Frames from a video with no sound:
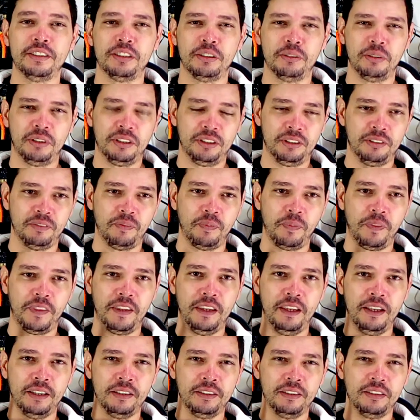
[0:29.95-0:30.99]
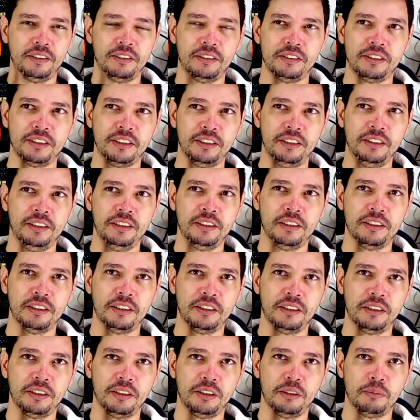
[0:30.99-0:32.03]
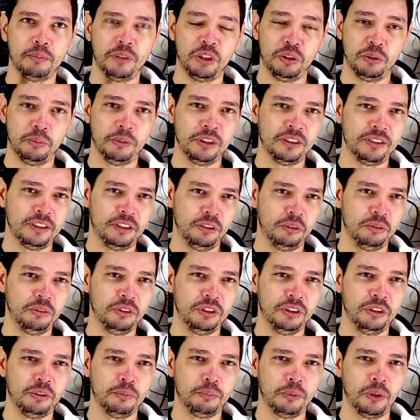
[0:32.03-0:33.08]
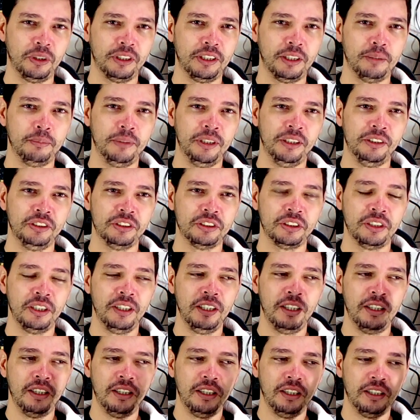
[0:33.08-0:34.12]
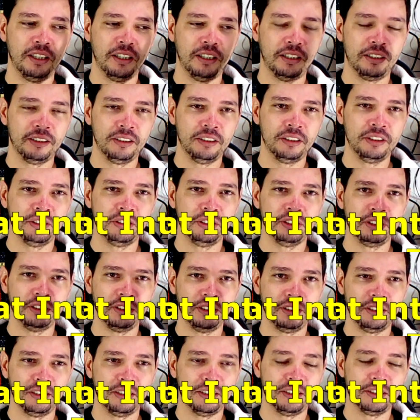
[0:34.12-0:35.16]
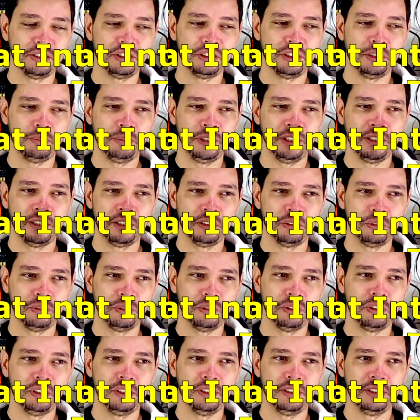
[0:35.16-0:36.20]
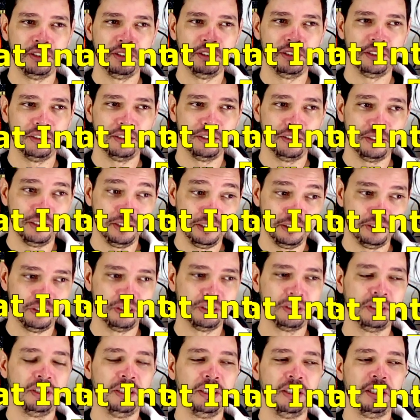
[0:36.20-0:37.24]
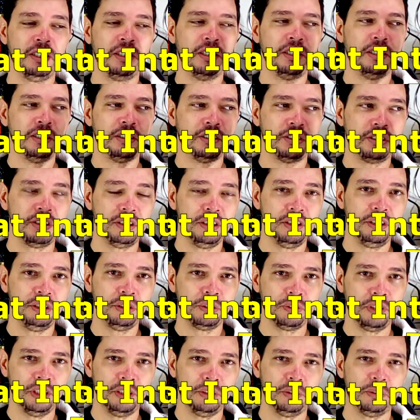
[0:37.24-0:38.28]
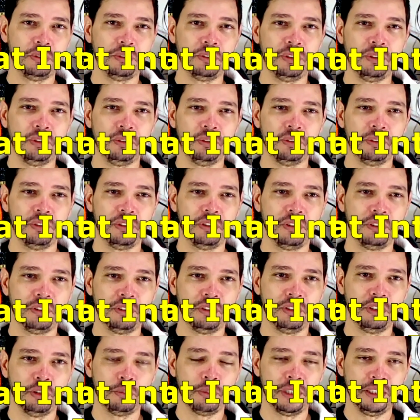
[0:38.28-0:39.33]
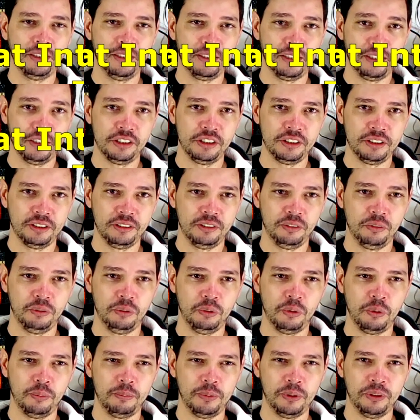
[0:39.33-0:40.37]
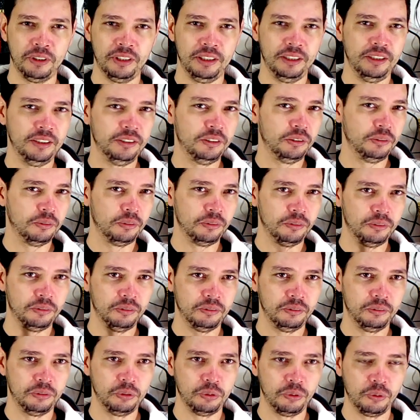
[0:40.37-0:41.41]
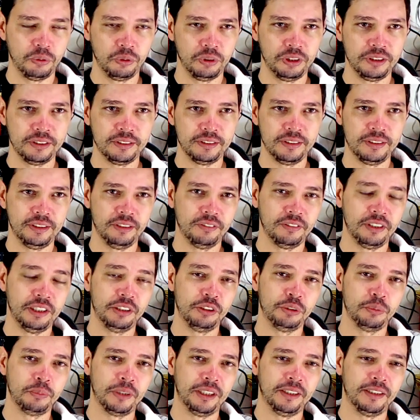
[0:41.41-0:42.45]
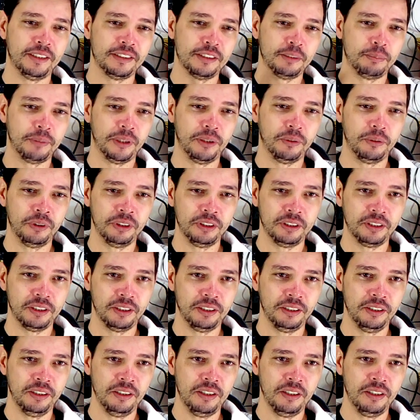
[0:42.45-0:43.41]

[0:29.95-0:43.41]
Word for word: É uma é, seria, mais ou menos traduzindo porcamente, a grande caixa migratória da internet de lixo eletrônico. É uma caixa com componente, com, com coisas que vai de uma casa para outra.